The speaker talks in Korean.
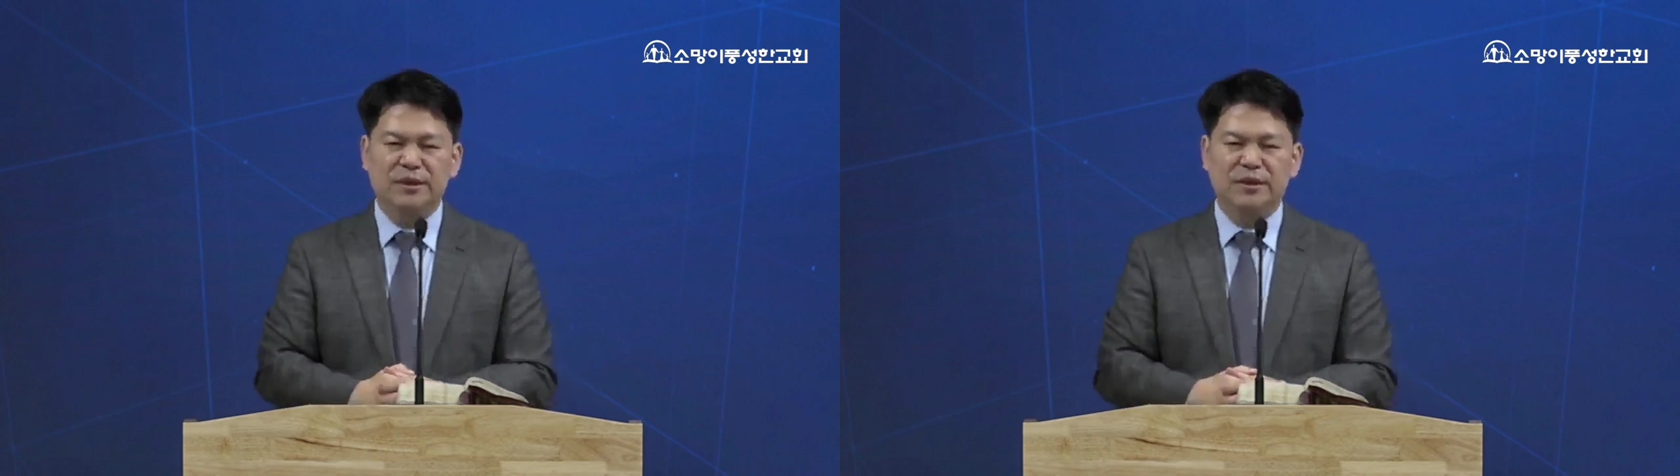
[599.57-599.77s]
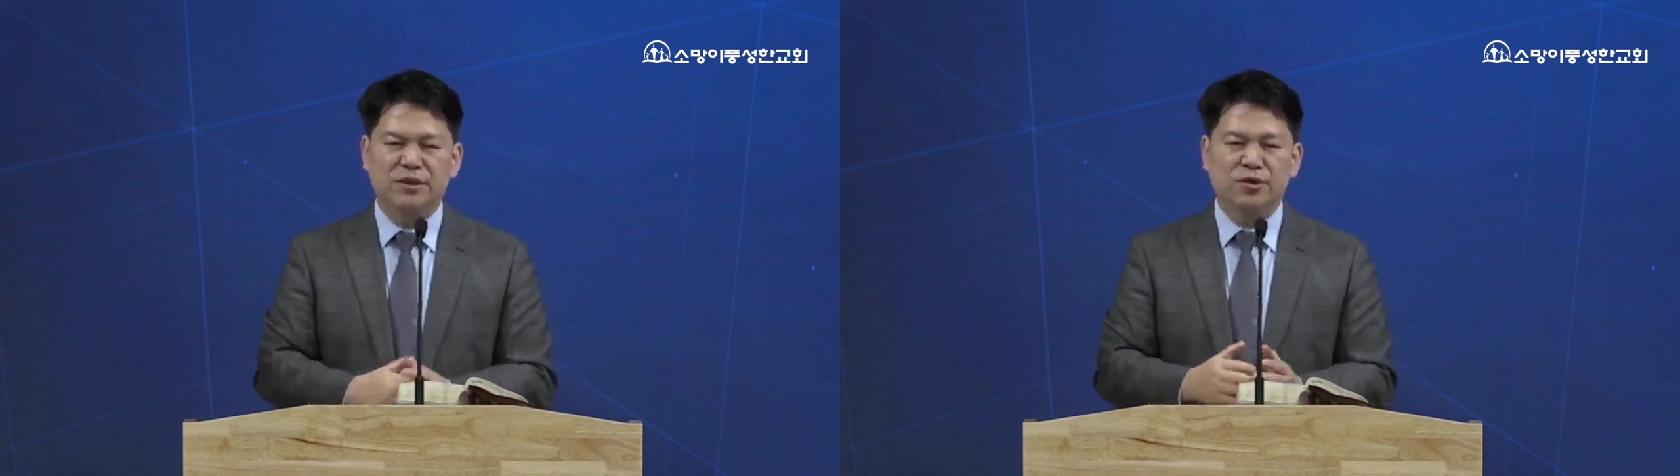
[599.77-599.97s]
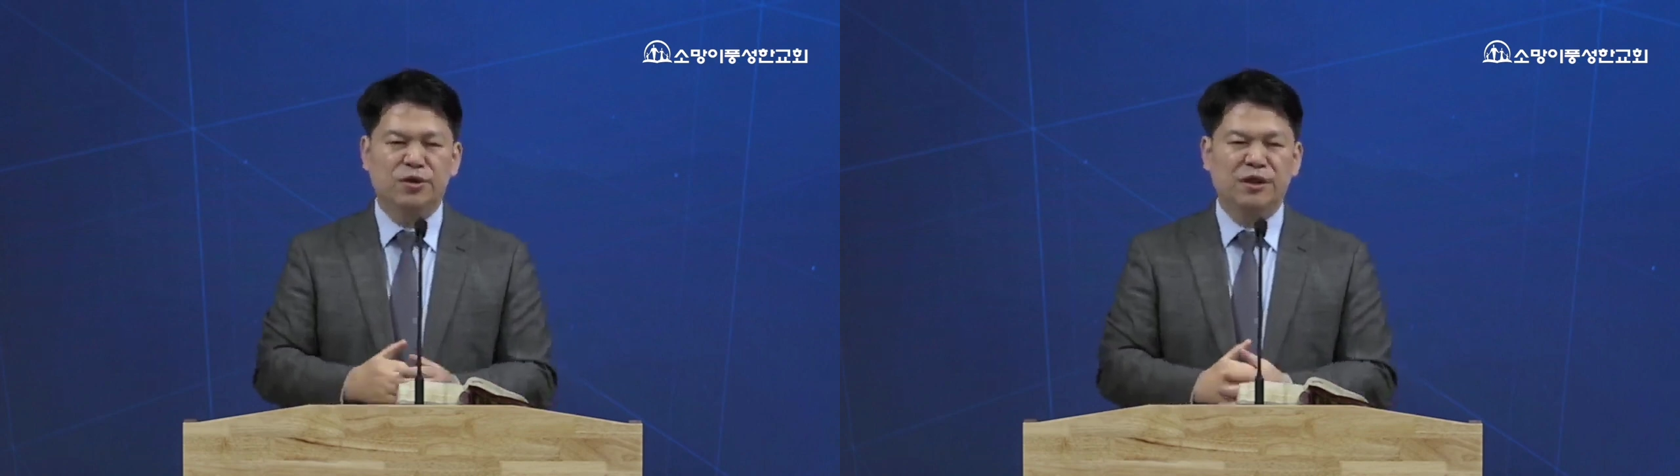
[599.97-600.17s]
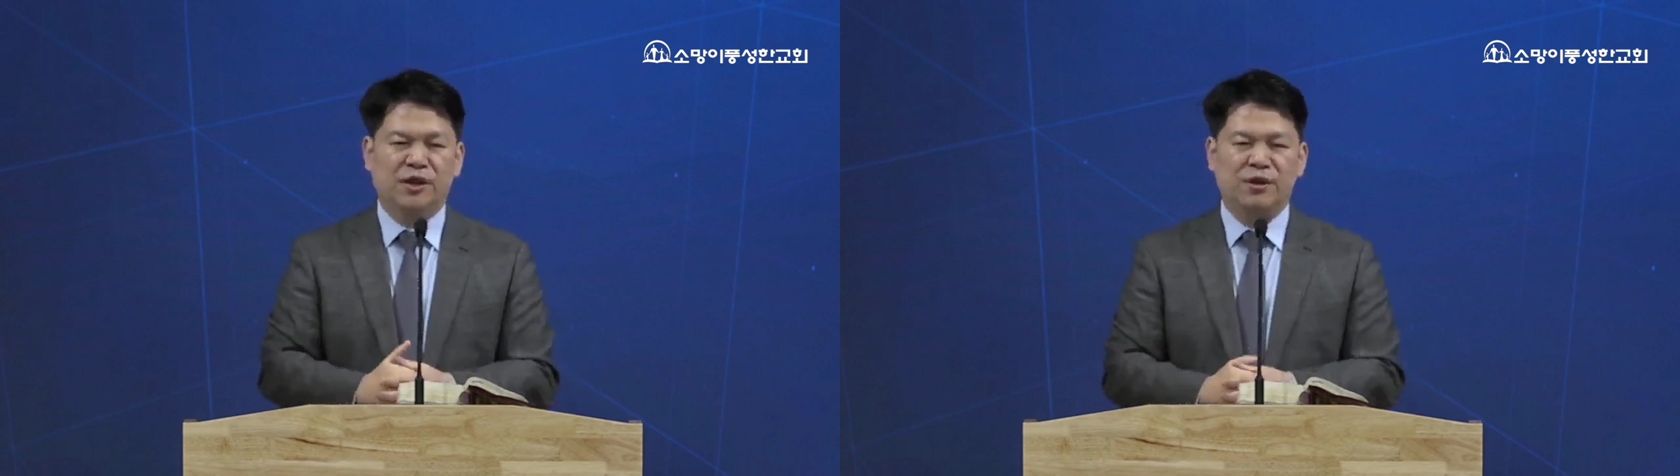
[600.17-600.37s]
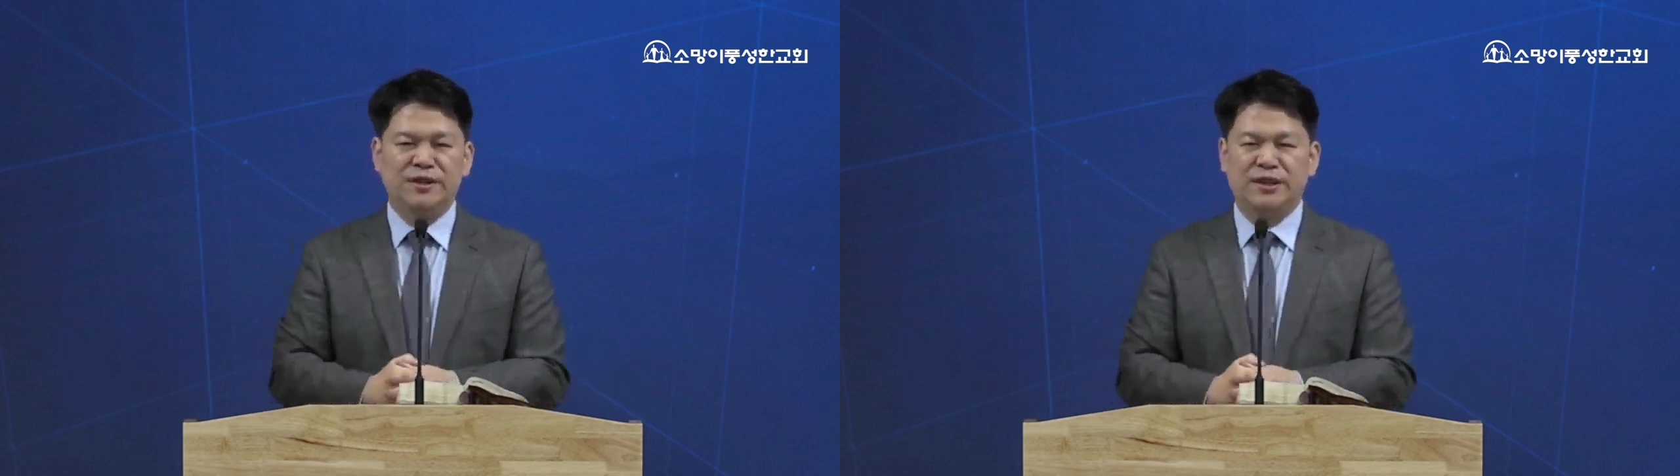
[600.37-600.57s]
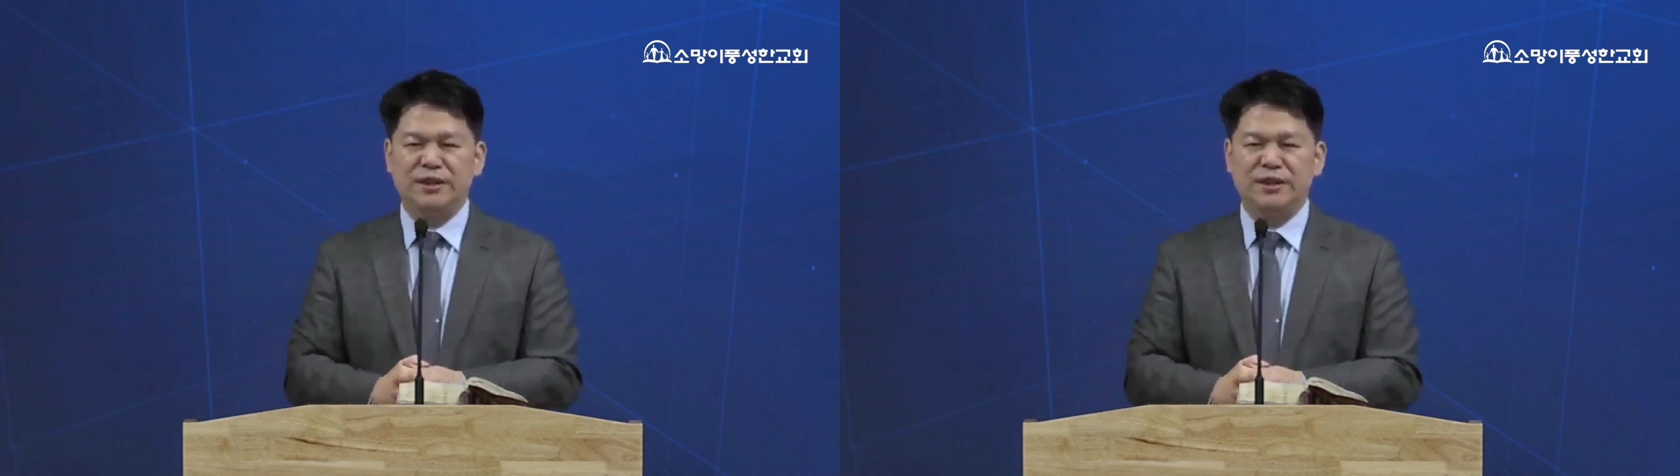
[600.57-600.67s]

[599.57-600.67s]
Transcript: 성경에 나와 있지